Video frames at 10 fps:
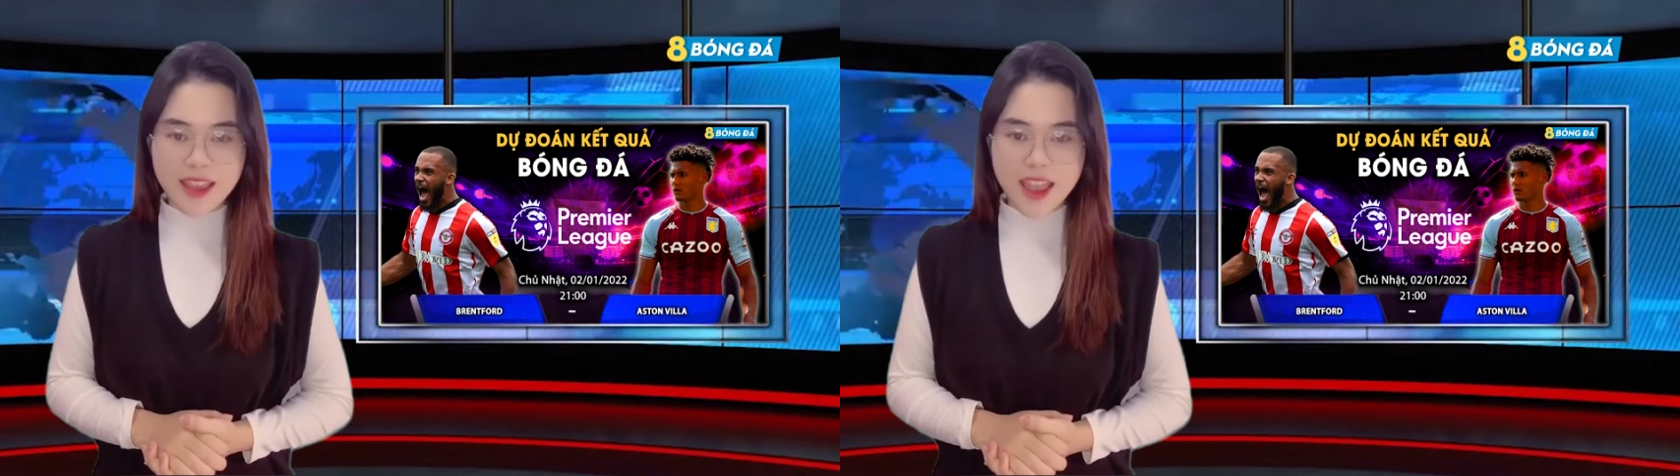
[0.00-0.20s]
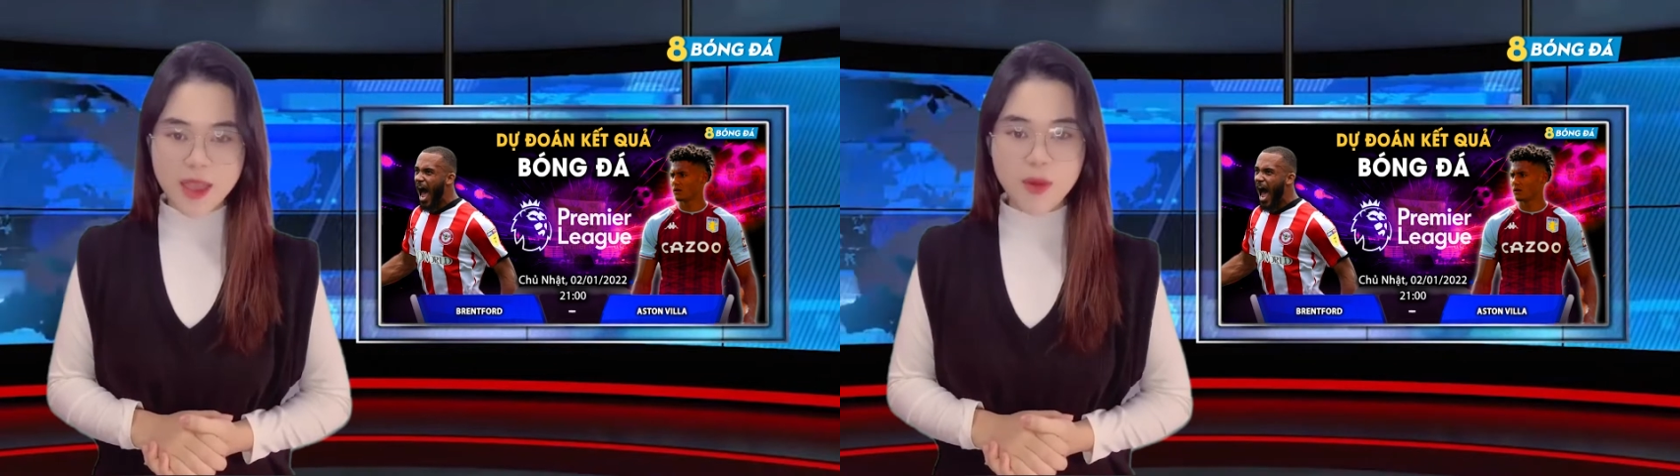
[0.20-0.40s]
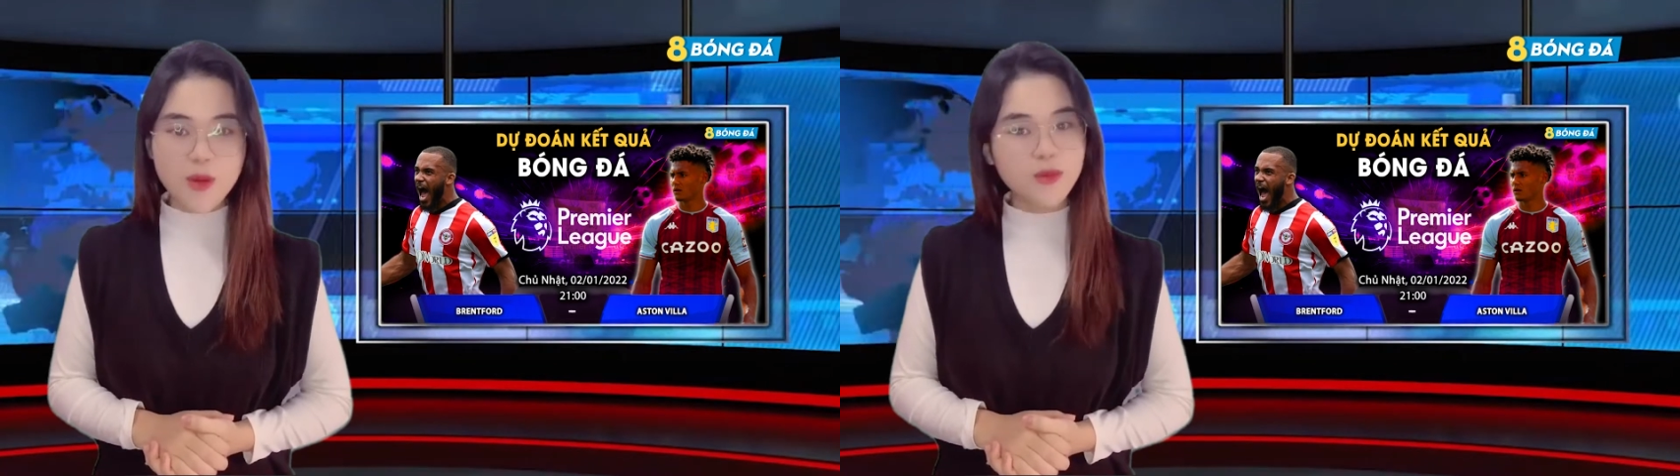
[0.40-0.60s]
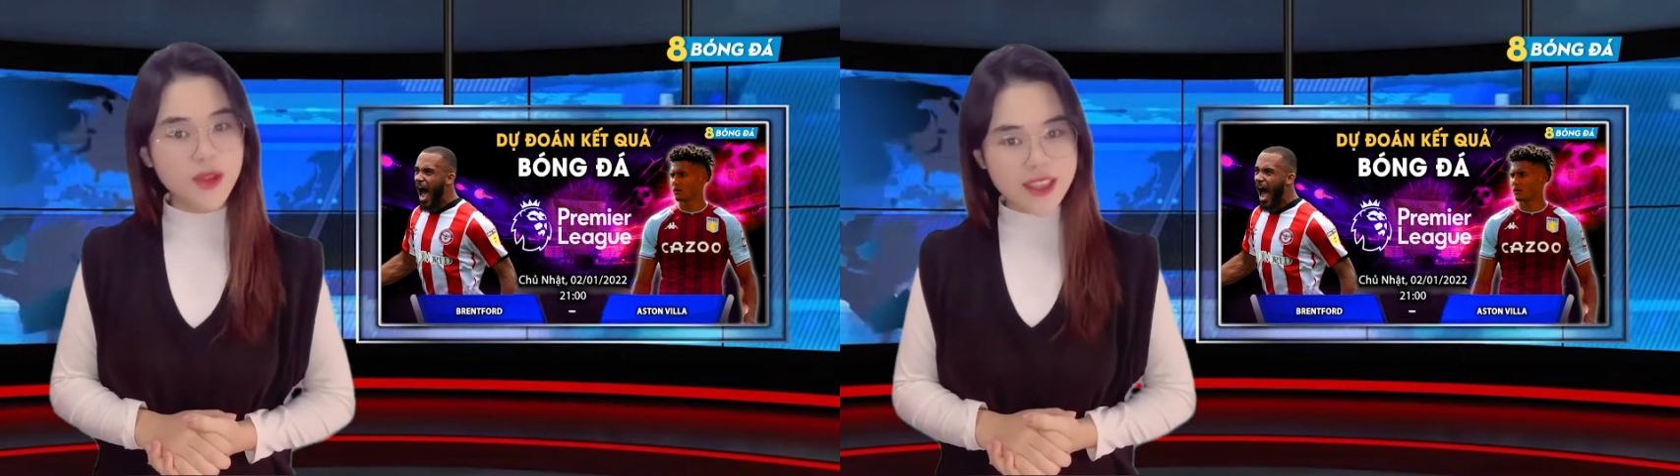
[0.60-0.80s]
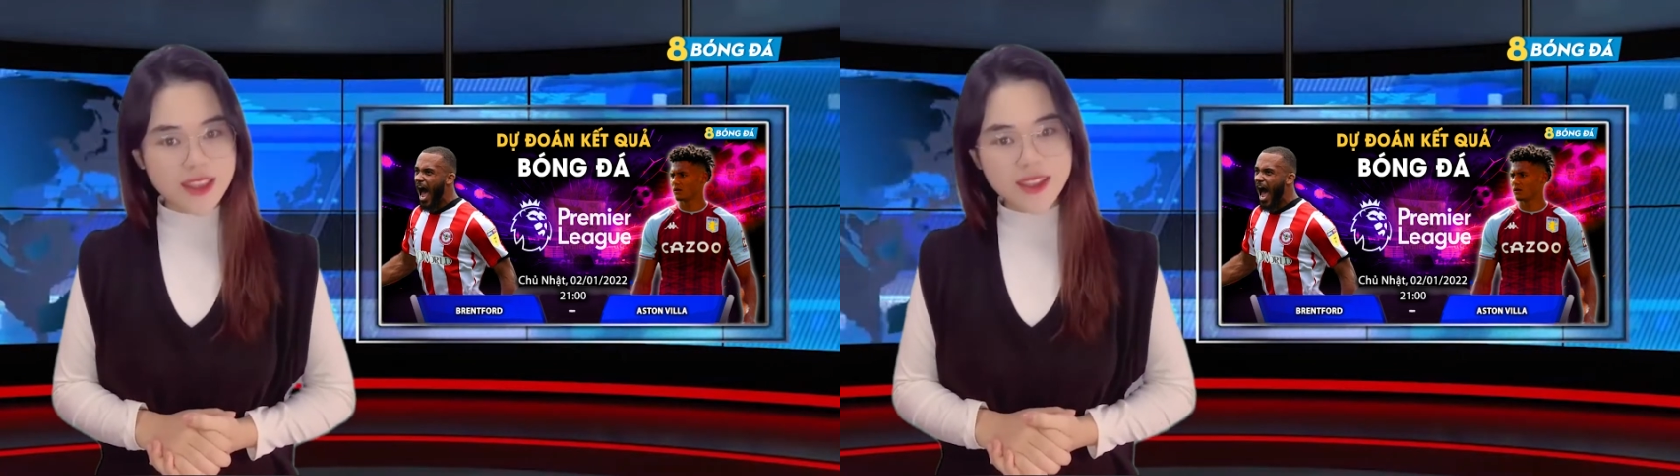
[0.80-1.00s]
Anh em hãy cùng
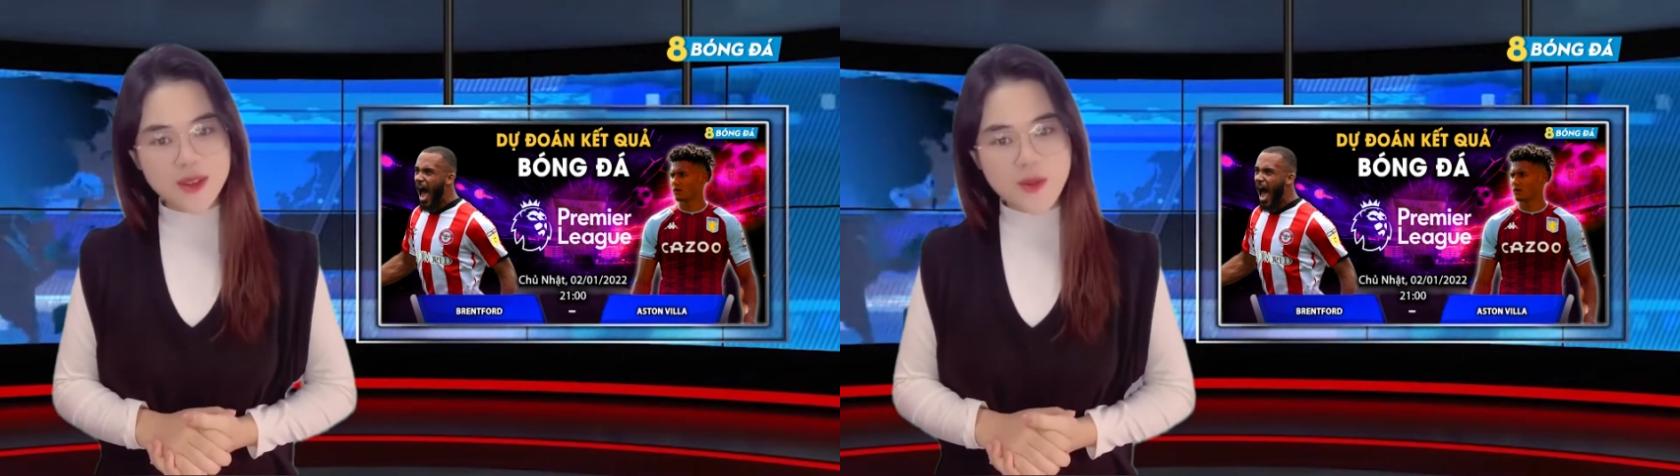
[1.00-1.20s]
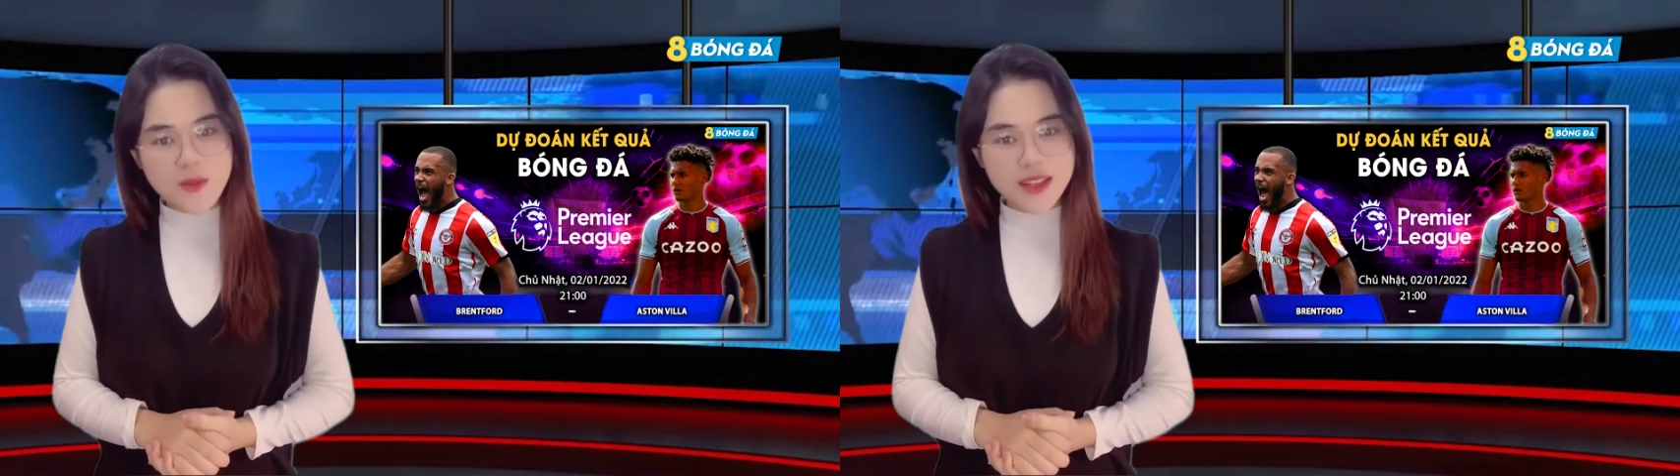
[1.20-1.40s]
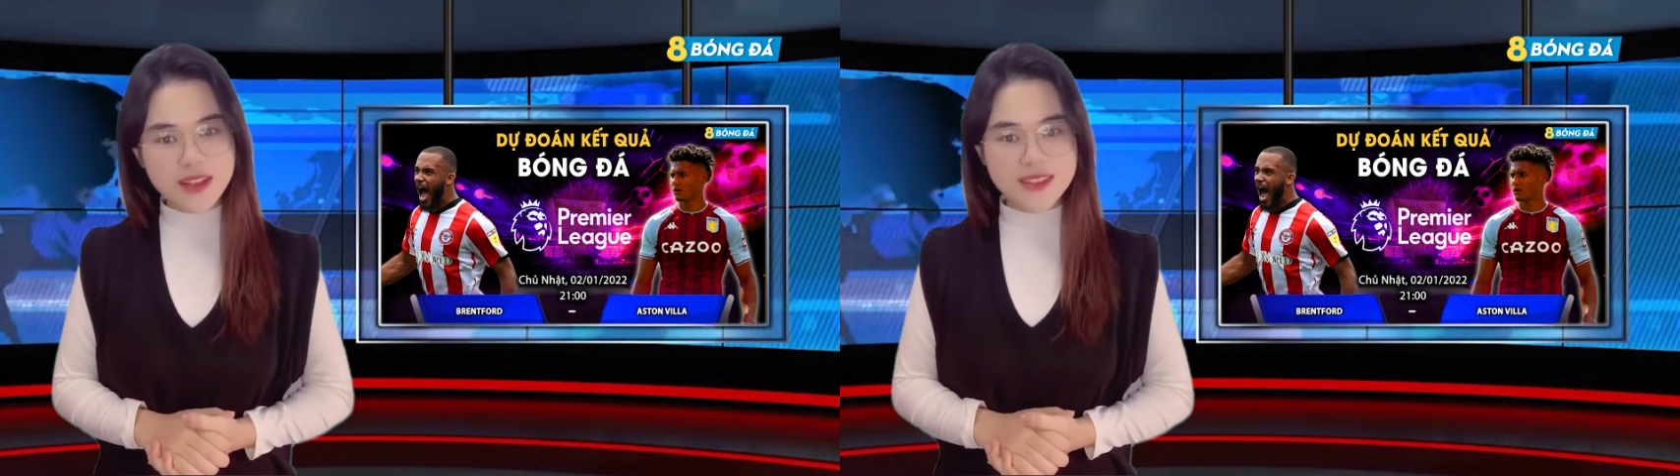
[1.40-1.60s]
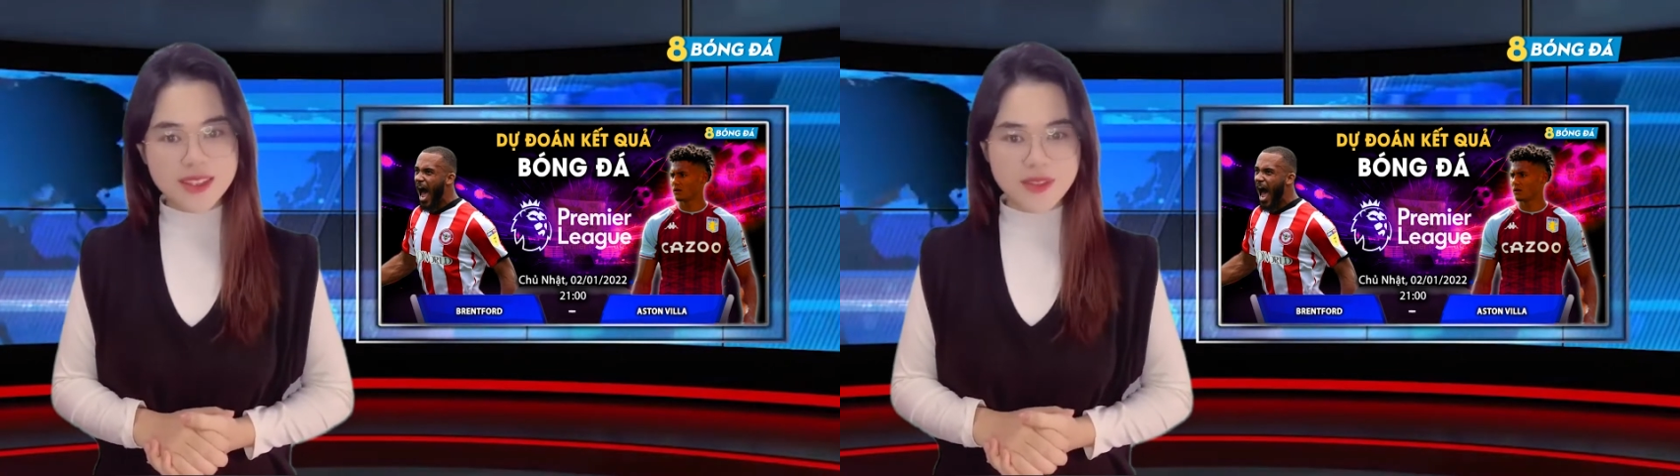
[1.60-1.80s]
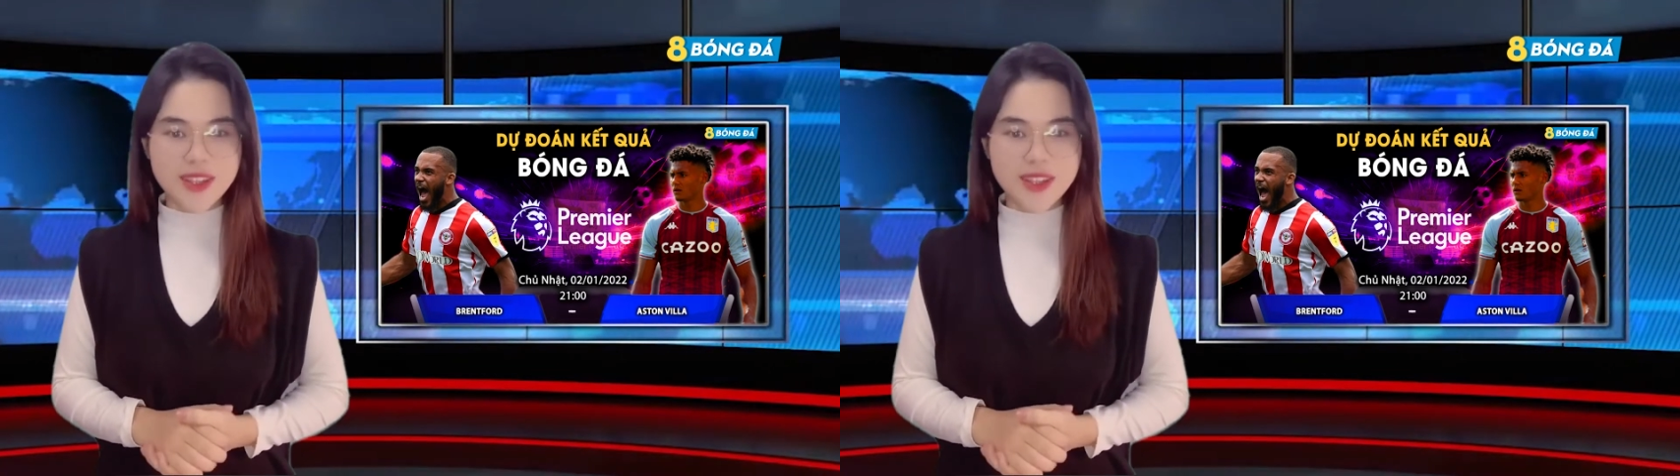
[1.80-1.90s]
để lại ý kiến của mình ở dưới